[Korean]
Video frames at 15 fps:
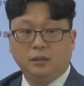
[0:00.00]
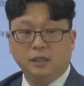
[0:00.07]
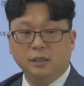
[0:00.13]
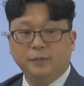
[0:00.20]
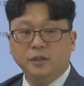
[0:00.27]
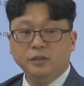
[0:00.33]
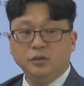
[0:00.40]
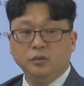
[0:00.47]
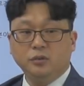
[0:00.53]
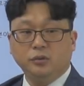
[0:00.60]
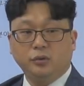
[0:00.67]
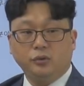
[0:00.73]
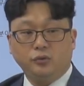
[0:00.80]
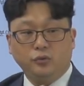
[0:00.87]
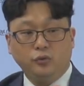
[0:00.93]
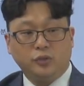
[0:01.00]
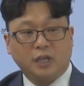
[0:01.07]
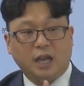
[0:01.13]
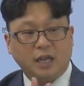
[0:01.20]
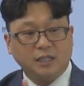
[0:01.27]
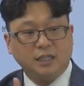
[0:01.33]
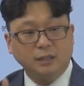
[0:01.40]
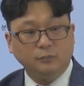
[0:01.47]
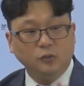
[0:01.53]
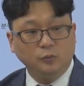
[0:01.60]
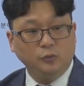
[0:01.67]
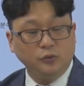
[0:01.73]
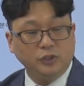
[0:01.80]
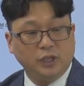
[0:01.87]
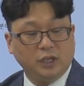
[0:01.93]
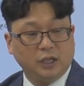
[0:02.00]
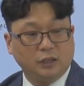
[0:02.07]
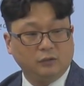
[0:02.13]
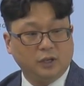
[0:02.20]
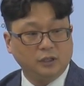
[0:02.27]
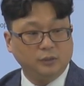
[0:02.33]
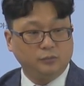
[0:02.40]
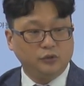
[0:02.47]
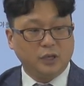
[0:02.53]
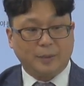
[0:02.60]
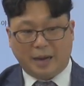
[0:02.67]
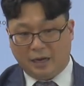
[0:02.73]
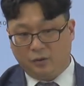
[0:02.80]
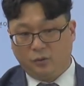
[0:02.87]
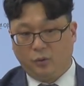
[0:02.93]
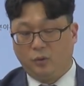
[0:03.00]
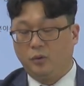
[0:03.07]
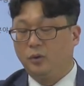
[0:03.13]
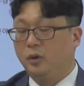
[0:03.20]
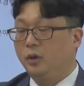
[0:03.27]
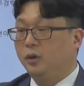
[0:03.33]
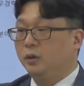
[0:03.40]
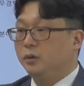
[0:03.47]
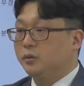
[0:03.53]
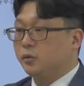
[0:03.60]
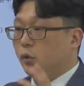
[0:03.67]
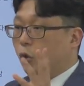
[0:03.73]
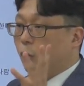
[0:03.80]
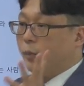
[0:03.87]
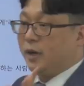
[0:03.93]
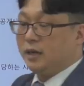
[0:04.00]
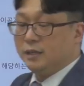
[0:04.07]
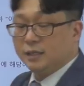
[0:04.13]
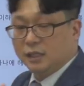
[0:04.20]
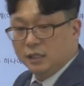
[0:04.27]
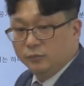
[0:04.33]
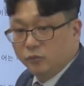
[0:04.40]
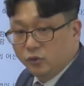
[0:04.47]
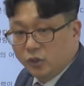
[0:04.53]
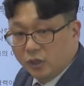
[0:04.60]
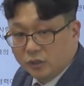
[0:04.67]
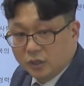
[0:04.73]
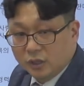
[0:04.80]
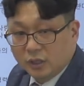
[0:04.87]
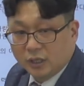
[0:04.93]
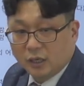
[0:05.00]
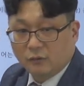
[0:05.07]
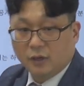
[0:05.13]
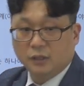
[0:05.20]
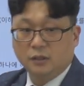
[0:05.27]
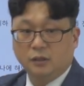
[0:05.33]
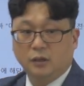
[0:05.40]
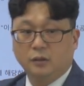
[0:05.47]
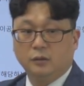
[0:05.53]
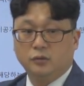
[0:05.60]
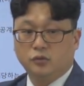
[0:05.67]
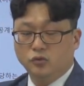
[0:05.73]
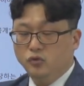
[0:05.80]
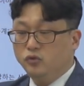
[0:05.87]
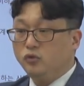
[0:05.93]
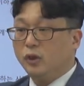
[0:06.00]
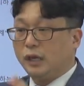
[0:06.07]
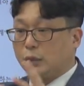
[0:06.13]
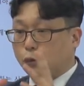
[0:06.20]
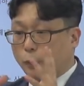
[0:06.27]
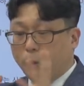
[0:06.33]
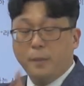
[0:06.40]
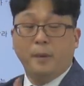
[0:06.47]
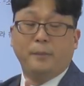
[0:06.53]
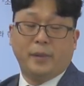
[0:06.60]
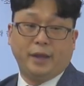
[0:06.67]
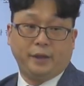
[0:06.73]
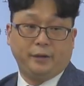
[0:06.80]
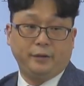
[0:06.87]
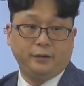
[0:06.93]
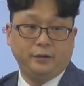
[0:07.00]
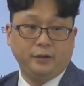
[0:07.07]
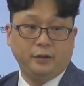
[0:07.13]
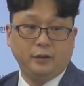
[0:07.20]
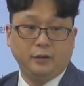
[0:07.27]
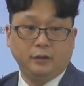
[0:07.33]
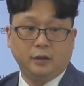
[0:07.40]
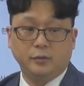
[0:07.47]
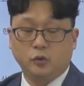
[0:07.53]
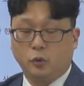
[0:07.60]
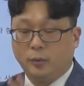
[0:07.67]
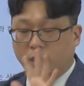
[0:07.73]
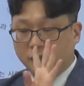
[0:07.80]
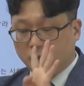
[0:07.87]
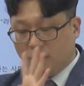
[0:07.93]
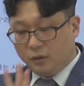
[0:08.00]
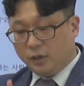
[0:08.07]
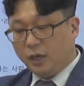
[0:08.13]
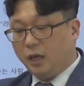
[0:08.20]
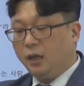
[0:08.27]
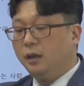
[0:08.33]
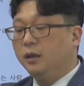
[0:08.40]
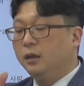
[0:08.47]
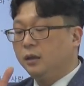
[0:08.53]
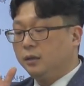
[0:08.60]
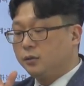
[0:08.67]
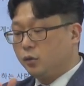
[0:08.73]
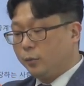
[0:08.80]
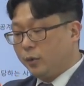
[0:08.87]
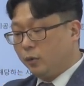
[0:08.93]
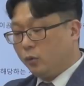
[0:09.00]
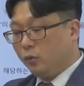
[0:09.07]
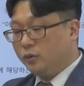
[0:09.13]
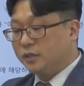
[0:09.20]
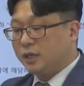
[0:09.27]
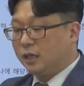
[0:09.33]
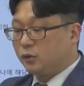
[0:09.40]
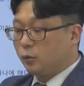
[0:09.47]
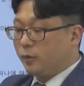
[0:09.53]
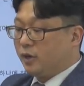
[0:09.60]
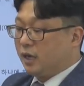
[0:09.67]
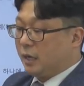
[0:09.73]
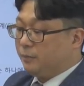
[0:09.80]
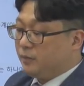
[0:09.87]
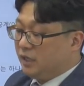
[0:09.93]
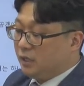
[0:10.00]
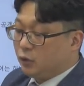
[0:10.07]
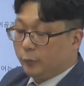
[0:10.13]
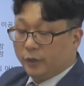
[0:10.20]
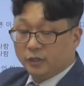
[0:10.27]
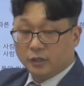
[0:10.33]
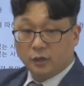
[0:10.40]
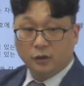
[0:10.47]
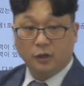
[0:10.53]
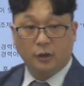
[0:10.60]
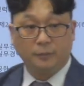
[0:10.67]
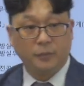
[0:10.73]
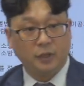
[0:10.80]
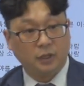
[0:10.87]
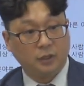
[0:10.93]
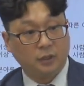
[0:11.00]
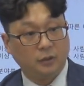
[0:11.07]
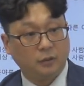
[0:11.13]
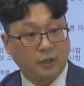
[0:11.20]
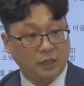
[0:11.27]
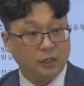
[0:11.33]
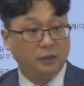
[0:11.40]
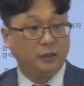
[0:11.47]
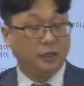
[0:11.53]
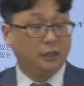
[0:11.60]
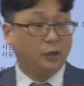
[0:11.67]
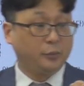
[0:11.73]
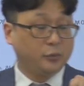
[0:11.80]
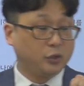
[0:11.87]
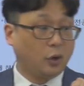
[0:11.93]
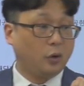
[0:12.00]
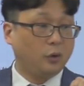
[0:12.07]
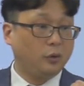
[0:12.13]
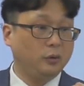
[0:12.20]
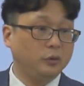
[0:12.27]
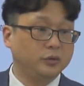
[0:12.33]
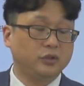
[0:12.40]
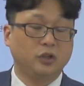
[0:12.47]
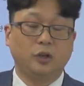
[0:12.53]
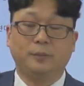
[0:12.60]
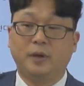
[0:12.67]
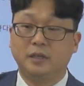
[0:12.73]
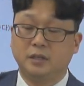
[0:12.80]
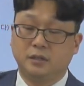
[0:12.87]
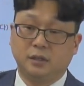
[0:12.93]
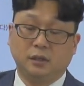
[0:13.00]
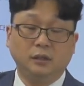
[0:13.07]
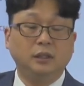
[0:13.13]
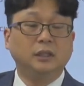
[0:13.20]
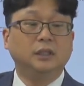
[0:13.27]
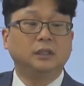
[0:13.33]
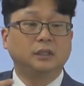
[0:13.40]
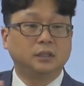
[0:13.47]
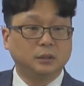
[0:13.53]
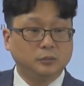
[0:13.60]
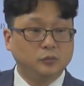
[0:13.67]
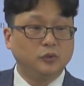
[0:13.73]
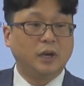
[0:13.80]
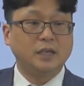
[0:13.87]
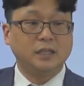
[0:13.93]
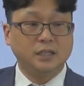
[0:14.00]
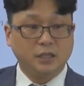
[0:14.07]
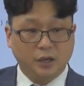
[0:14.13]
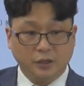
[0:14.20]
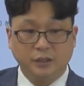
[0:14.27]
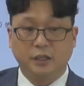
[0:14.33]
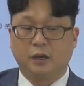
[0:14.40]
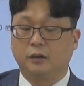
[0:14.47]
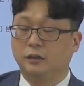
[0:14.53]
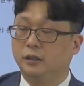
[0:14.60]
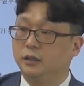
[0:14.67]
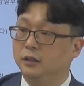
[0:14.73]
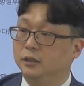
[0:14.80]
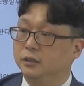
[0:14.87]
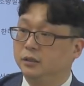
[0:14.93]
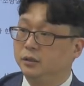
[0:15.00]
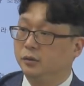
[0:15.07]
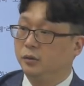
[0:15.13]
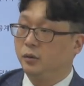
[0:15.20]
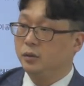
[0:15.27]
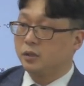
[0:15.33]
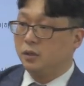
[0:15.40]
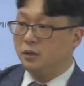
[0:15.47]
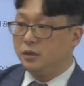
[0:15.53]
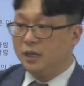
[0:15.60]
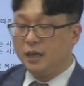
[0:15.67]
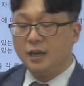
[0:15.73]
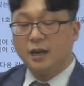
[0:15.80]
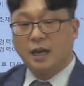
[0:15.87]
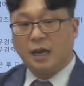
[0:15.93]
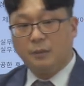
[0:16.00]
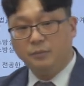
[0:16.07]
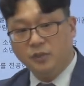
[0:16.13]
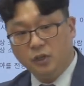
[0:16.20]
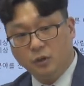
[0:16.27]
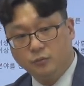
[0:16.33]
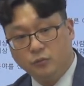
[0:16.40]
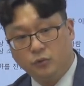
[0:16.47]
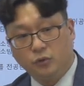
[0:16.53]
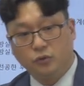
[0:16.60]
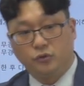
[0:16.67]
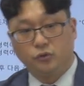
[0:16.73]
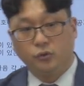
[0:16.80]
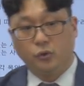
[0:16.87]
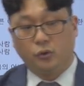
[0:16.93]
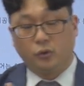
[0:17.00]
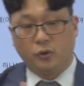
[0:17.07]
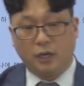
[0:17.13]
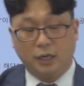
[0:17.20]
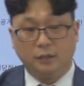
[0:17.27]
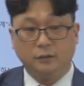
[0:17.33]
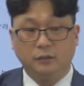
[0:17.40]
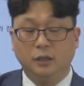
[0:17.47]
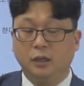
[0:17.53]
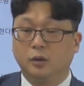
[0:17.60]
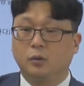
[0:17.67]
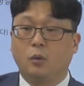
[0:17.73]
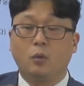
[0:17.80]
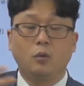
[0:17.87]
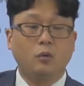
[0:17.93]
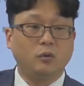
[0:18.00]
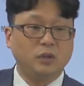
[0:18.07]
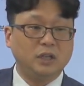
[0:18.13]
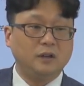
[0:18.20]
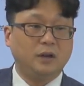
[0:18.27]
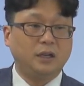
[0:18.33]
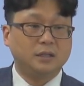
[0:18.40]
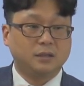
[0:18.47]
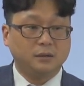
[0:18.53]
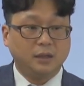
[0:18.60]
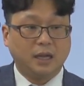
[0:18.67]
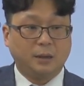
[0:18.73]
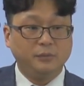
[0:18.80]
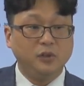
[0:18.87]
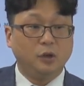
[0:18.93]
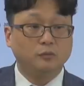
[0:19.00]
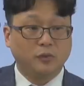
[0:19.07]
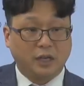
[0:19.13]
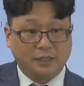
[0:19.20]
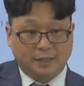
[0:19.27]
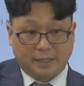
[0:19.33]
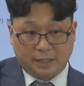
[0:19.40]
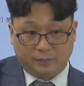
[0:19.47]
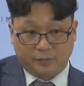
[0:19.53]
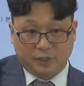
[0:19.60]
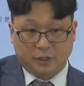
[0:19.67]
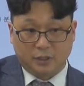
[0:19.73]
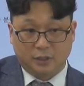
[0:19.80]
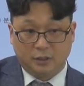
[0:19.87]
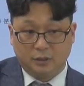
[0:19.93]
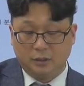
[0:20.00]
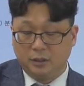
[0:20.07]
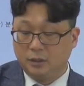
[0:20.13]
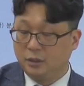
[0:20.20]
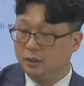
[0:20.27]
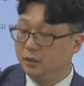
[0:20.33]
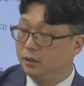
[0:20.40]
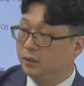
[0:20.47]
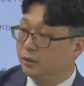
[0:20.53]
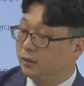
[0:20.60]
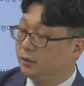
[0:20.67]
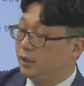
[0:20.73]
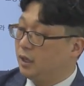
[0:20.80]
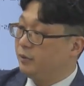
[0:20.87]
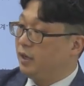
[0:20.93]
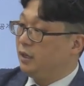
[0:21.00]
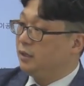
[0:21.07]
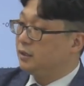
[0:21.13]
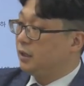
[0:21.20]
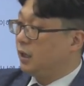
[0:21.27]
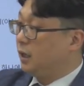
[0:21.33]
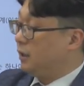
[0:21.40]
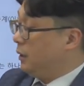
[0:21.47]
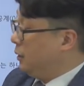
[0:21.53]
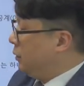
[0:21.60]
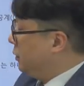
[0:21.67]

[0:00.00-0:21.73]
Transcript: 일반적으로 유사 직무 분야라고 하는 분야 말고 소방 실무 경력이라고 하는 건 순수하게 소방만 봐요. 그럼 소방 설계, 소방 공사, 소방 감리, 소방 점검 관련된 업종 취업하셔서 근무하신 경력, 그리고 설계나 감리 업무를 주요로 한 공공기관의 설계 감리 업무 한 사람들, 그 다음에 이제